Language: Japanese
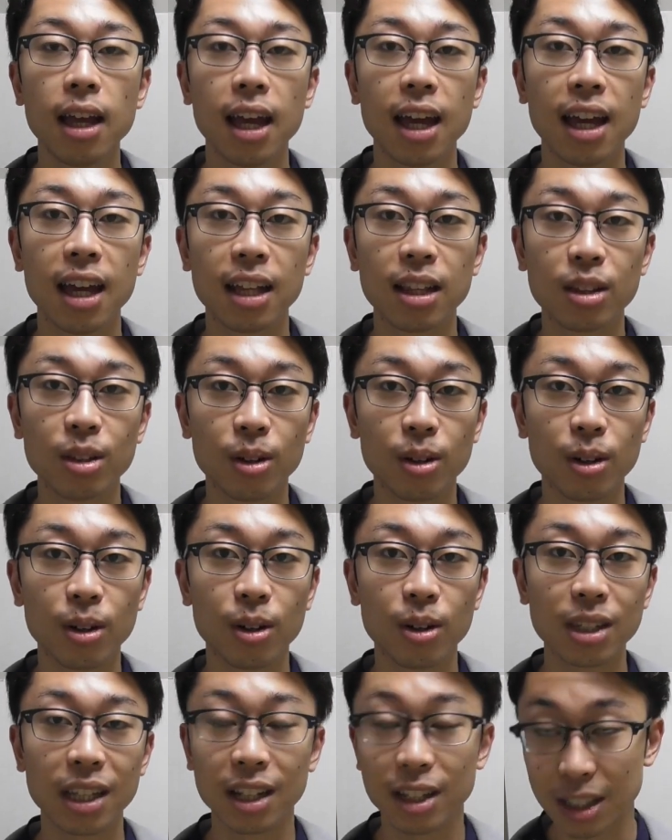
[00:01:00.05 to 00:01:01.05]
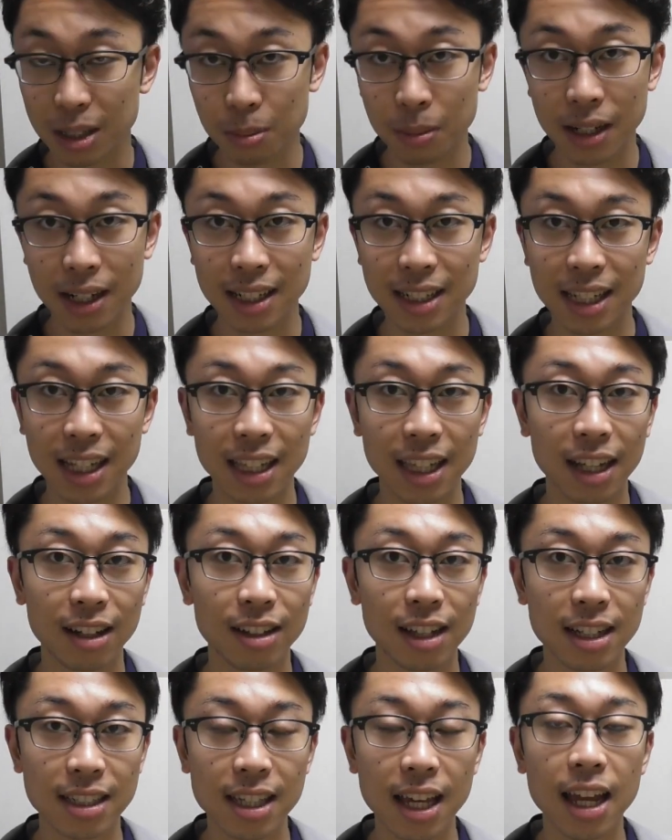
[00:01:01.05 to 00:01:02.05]
えーと、楽しみにしていて
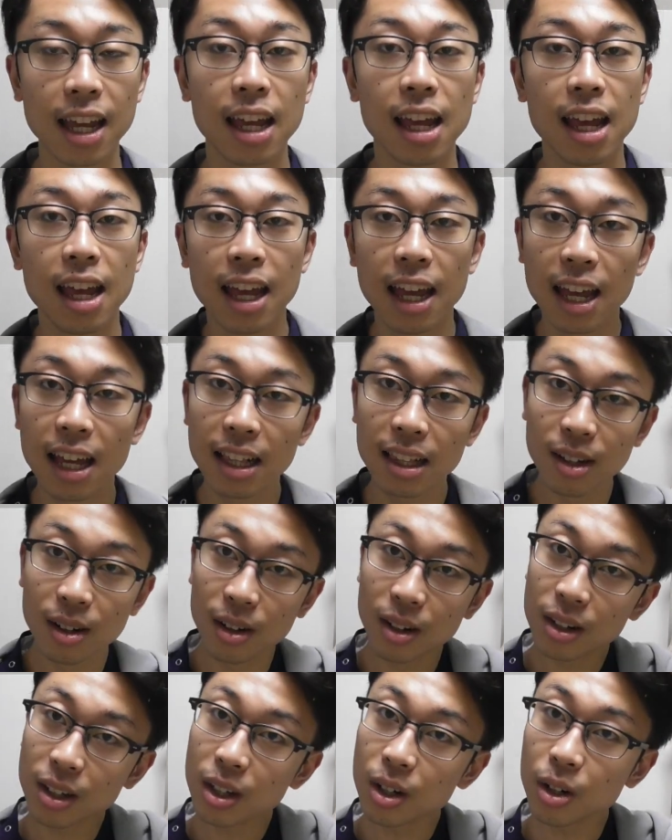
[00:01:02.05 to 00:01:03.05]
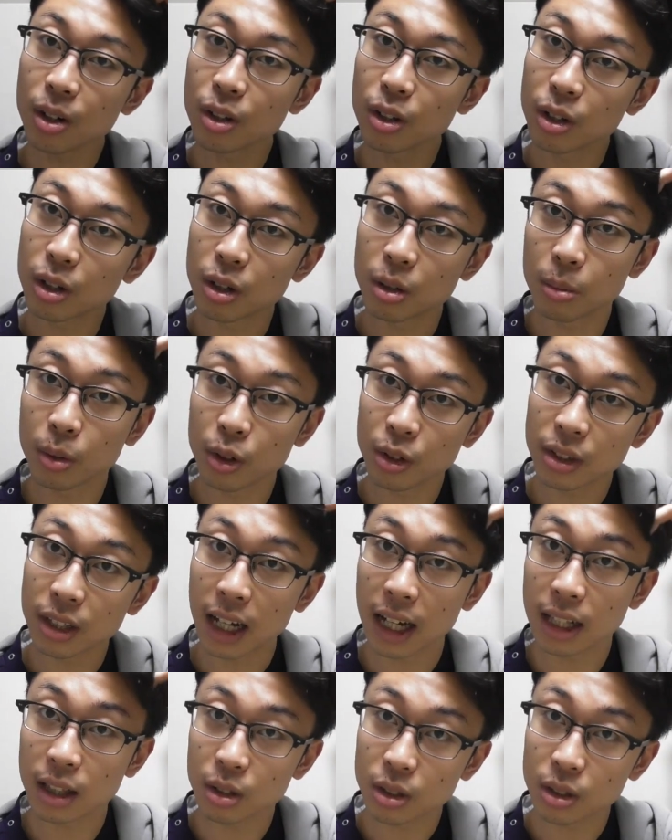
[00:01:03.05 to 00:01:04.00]
ください、えーと、今日の問題